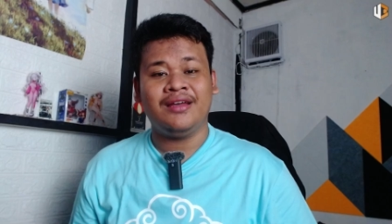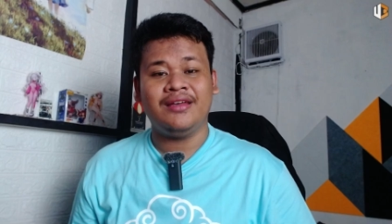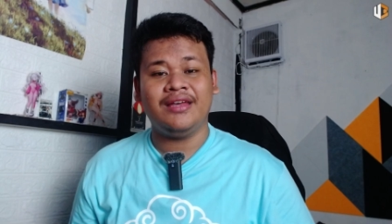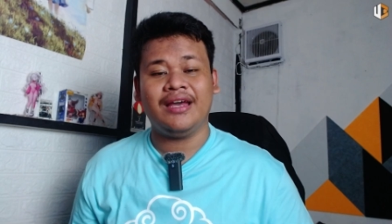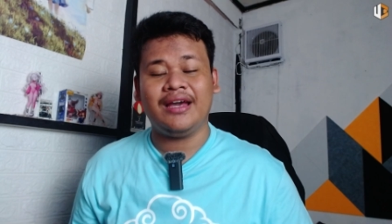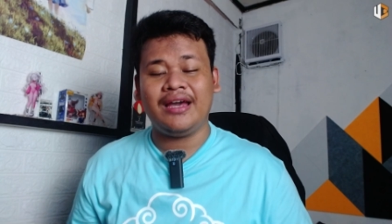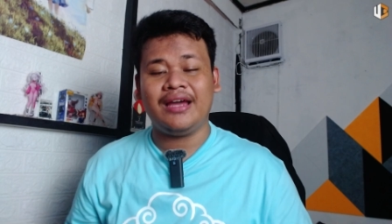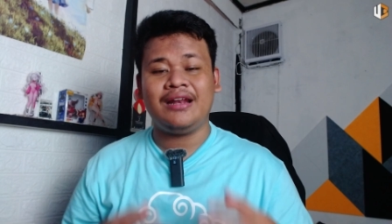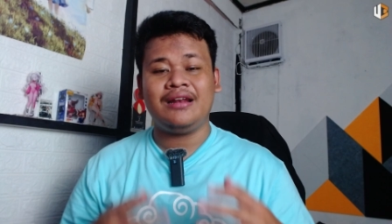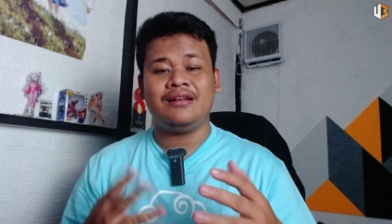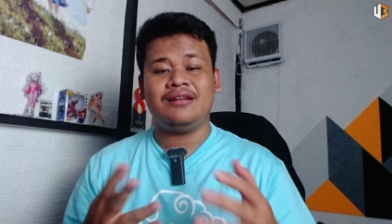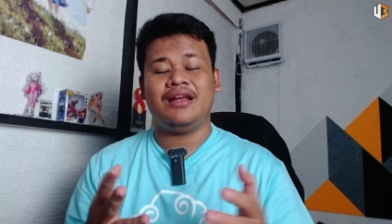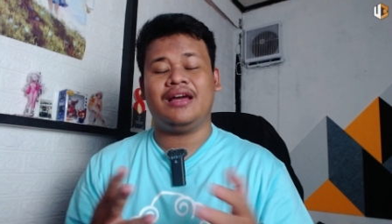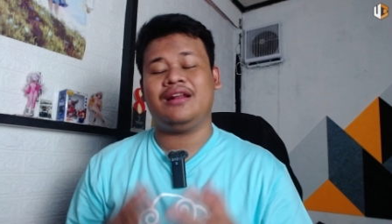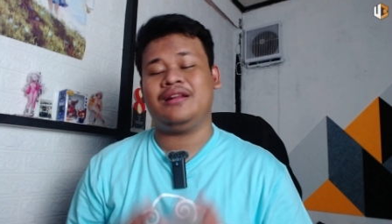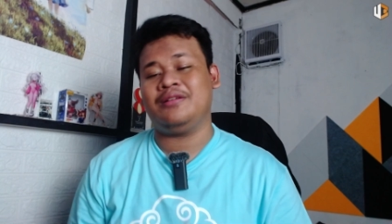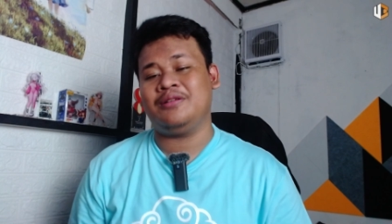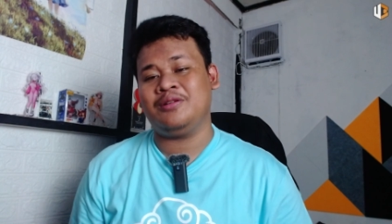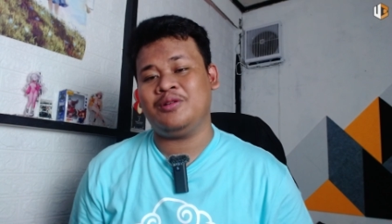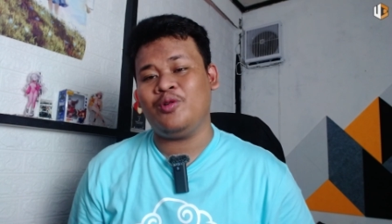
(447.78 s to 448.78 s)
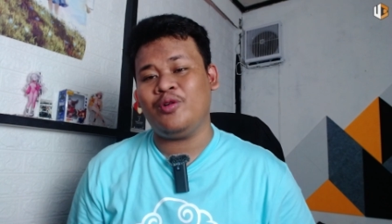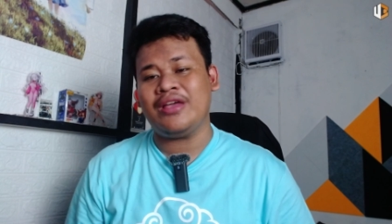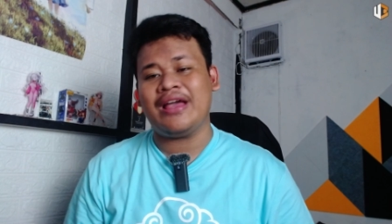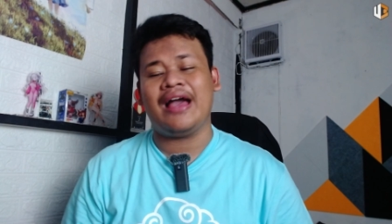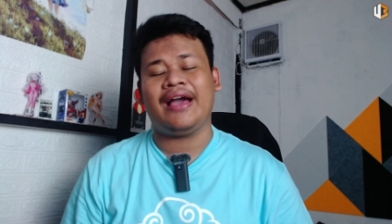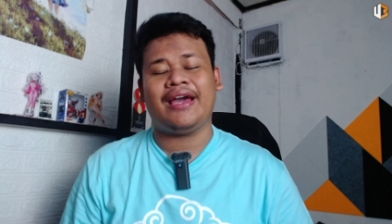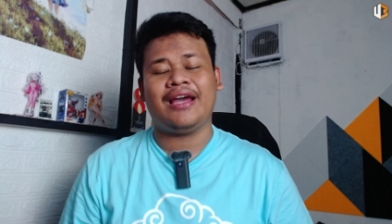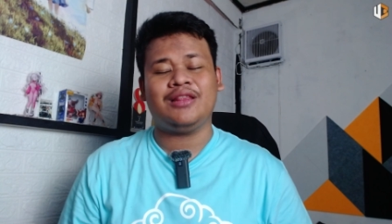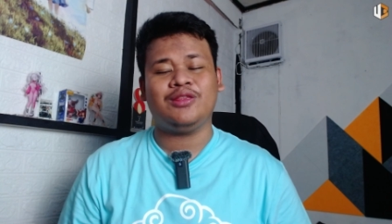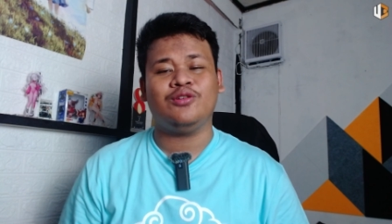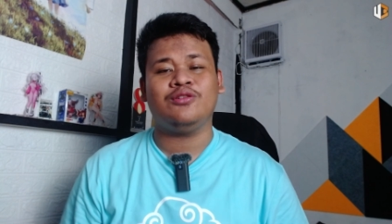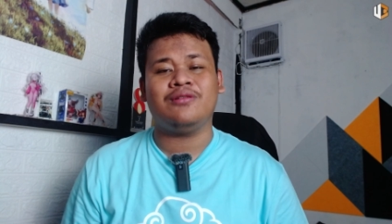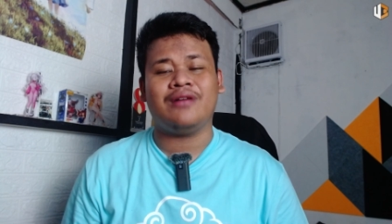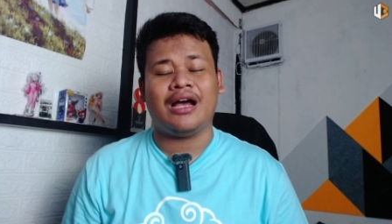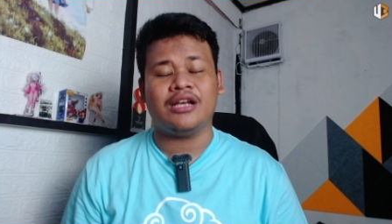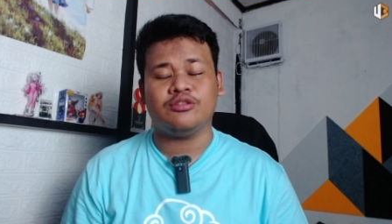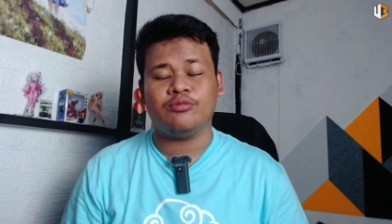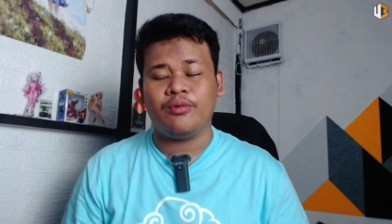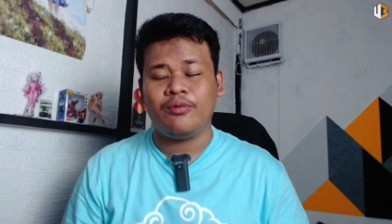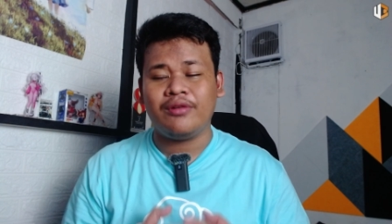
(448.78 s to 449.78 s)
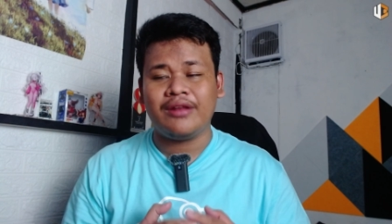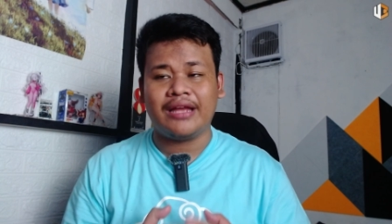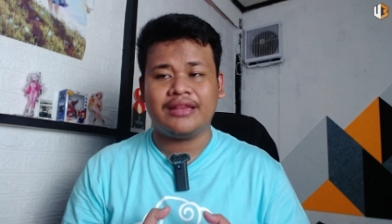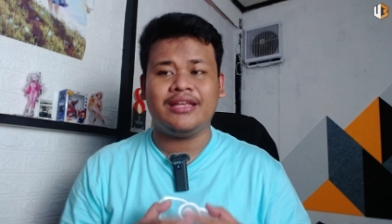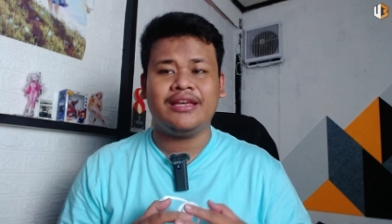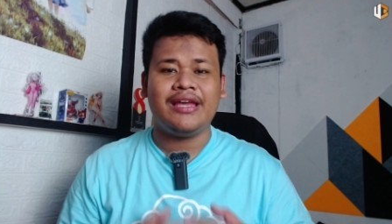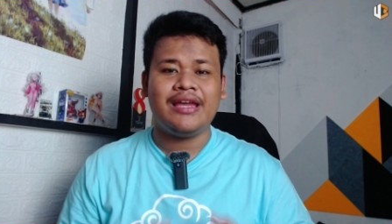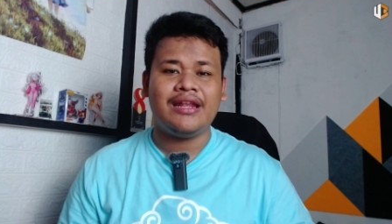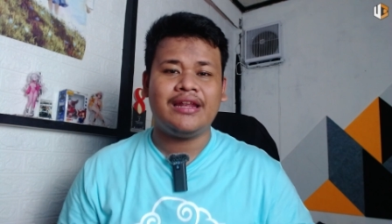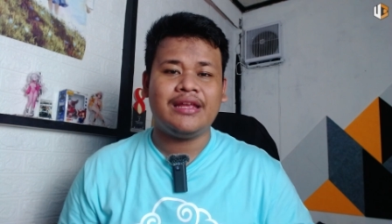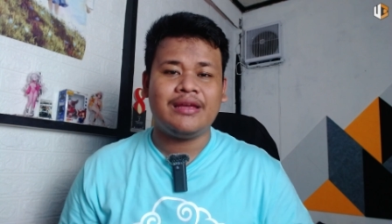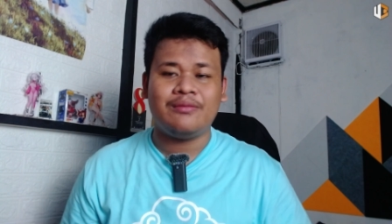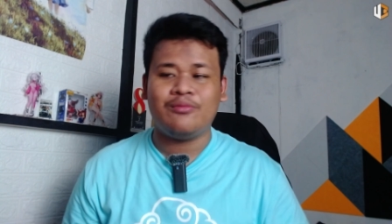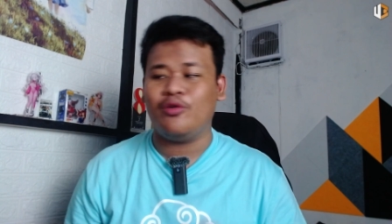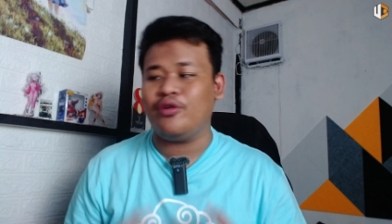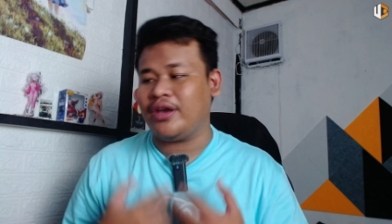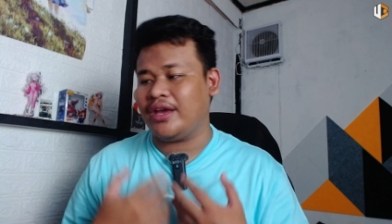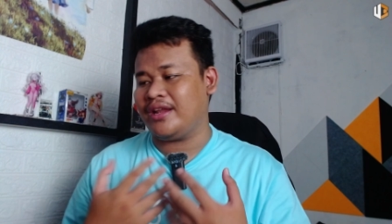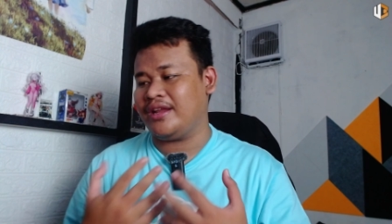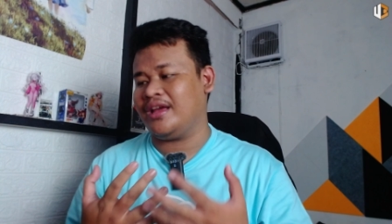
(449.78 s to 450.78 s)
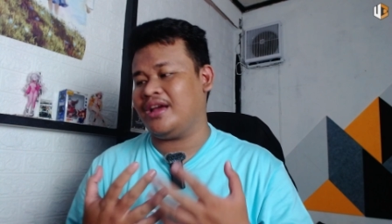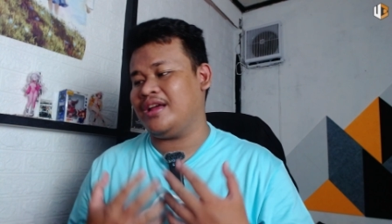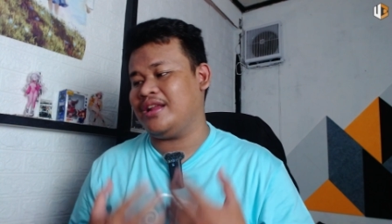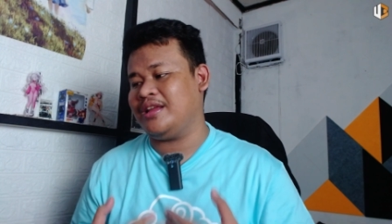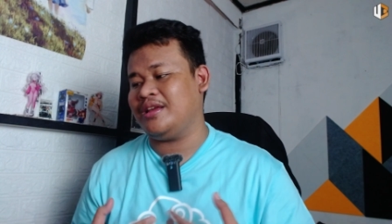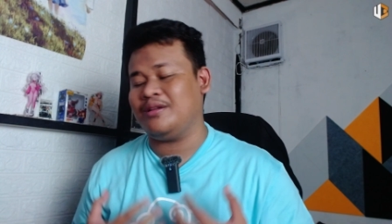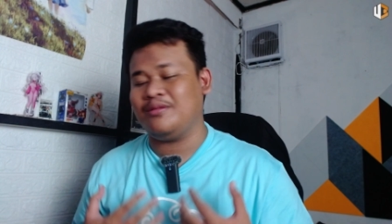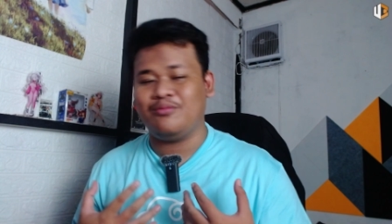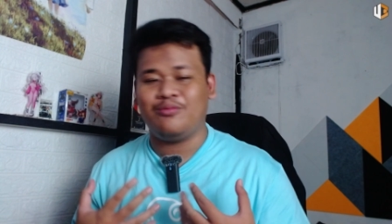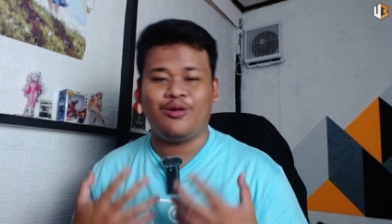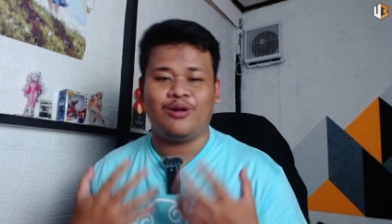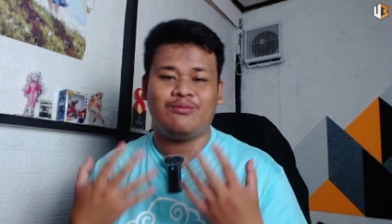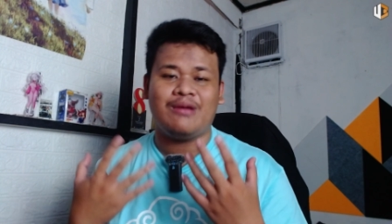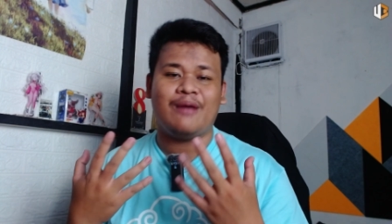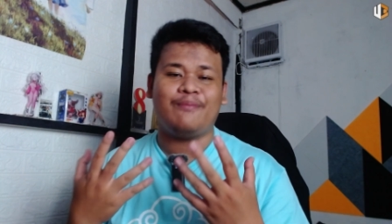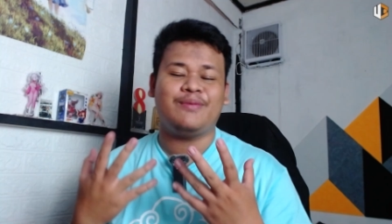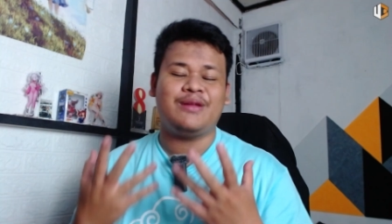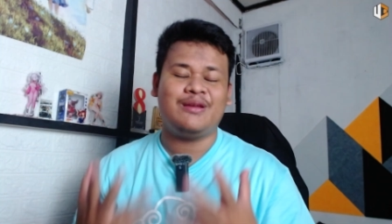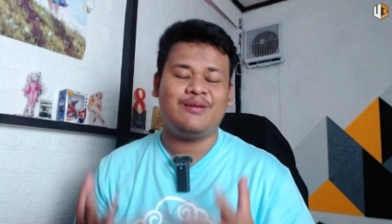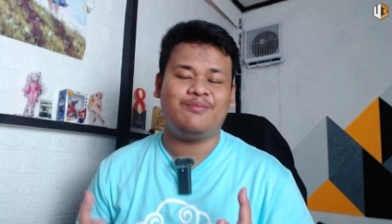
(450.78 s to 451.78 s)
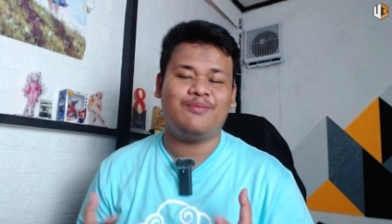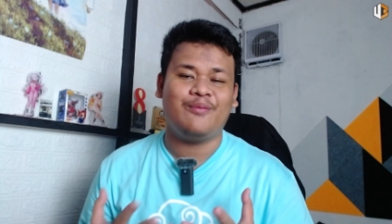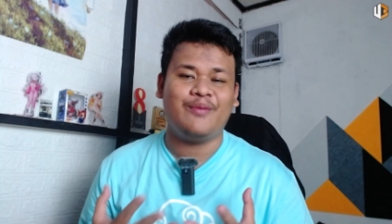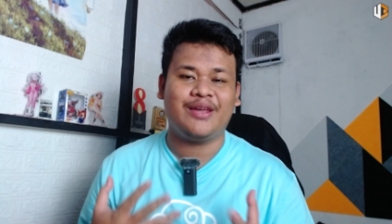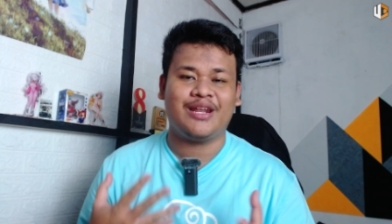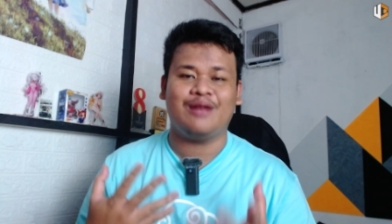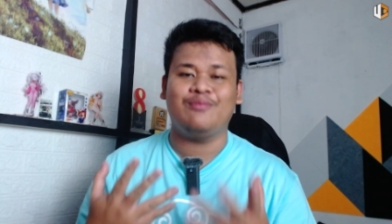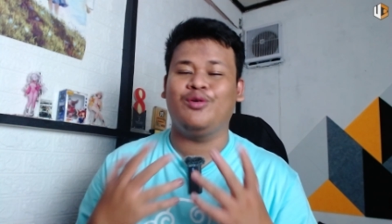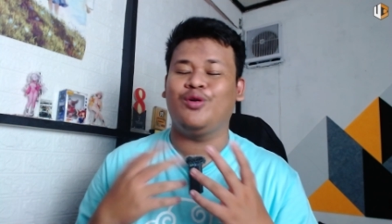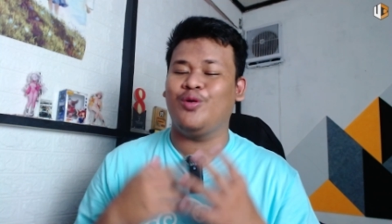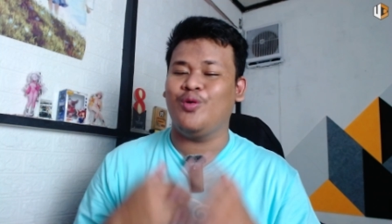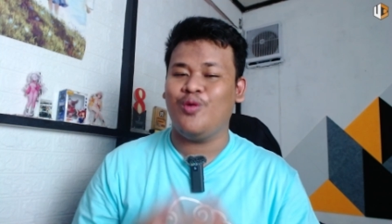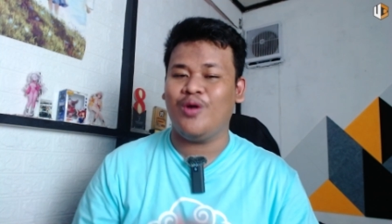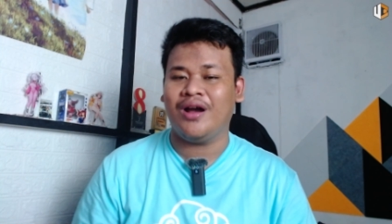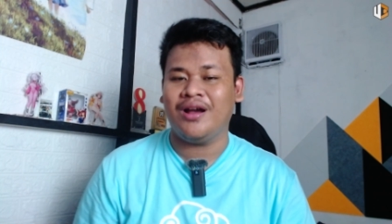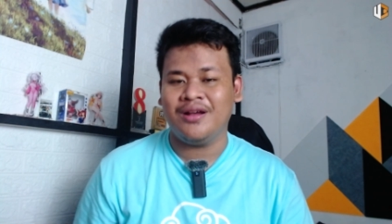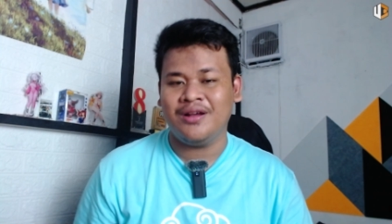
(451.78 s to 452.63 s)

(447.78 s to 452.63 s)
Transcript: ya kan dan gue yakin tuh ini niatnya gini mungkin ya ini mohon maaf nih pemikiran buruk gue